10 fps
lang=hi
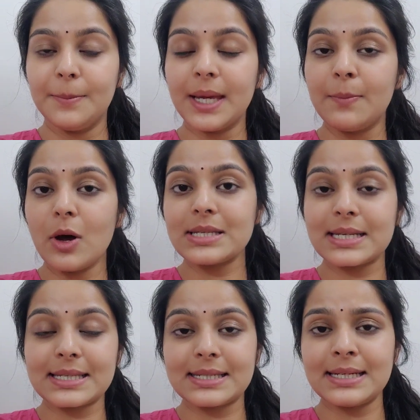बिग बॉस
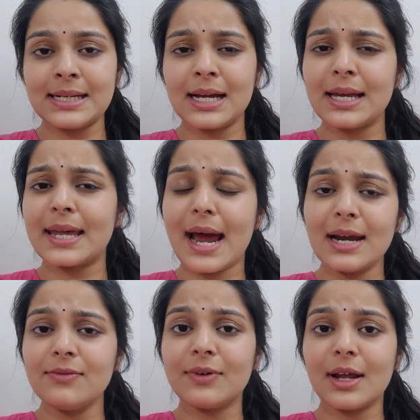16 का
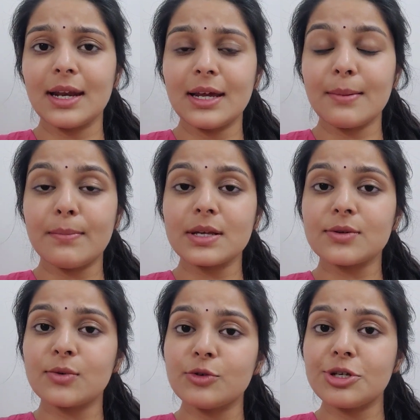ग्रैंड फिनाले अब
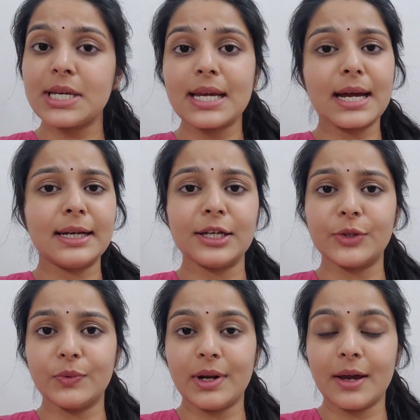बस कुछ ही घंटे
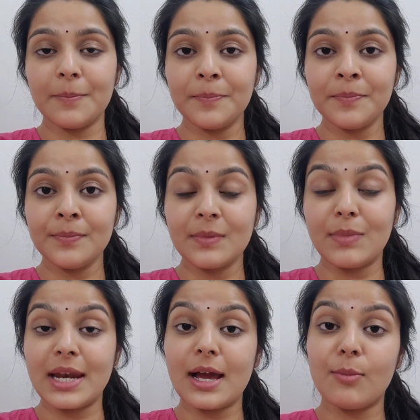दूर है
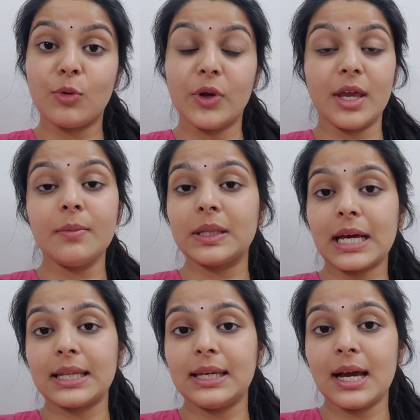मैंने आपको ये
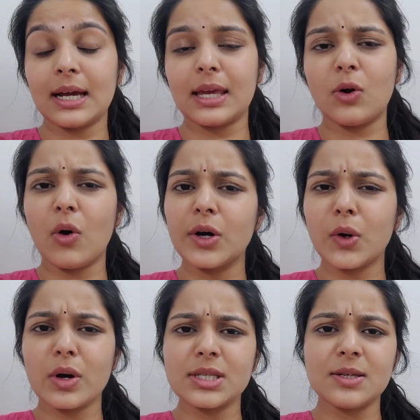बता दिया कि कौन
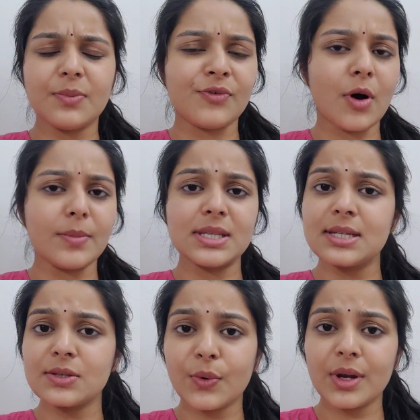कौन सी
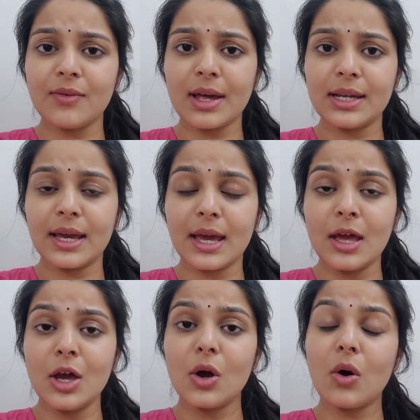परफॉर्मेंसेस होने वाली हैं
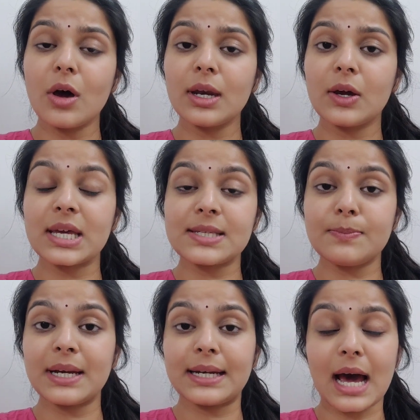कौन किस
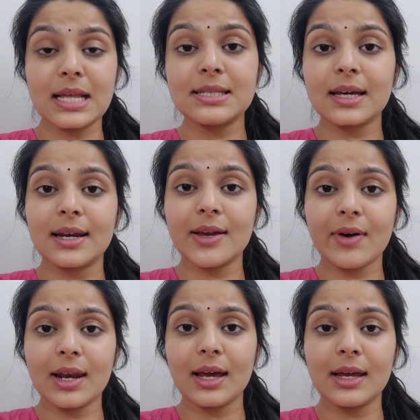पे डांस करने
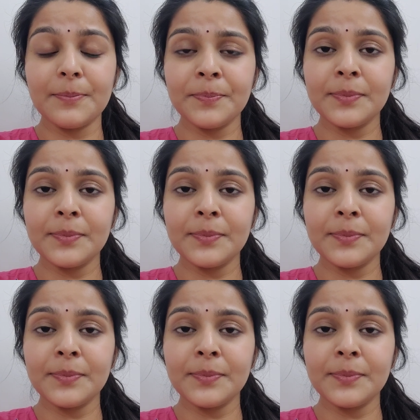वाला है